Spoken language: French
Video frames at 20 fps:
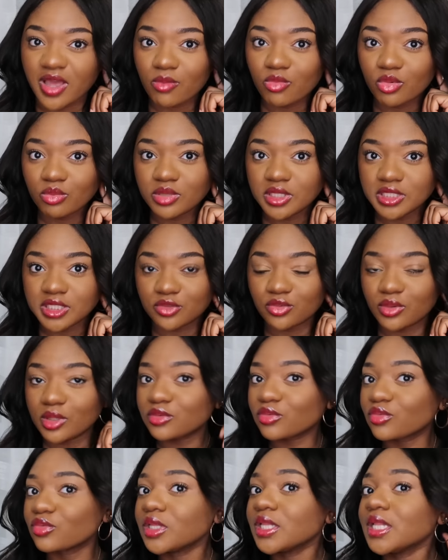carrément oublié, j'ai trois
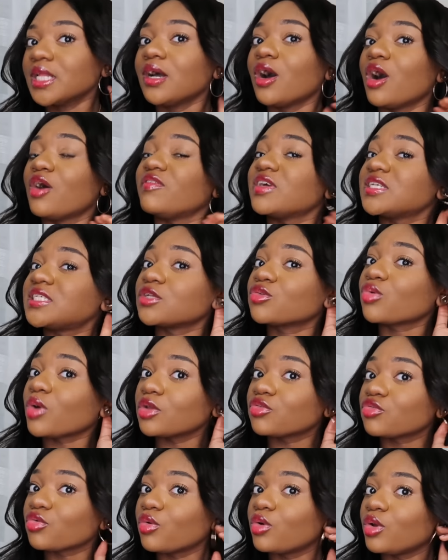trous. En fait, j'ai trois
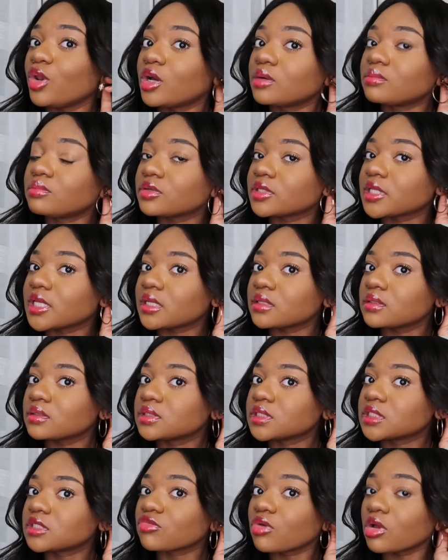trous au lobe, ok
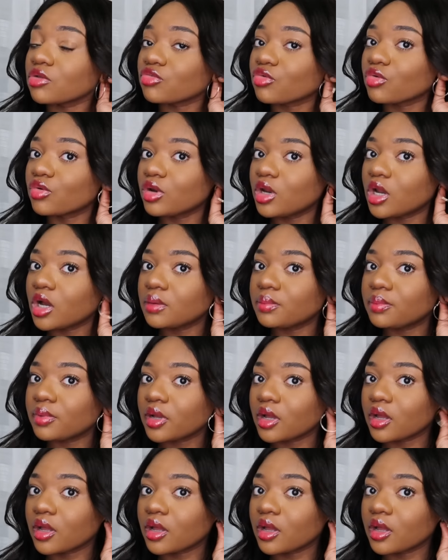J'ai trois trous au lobe.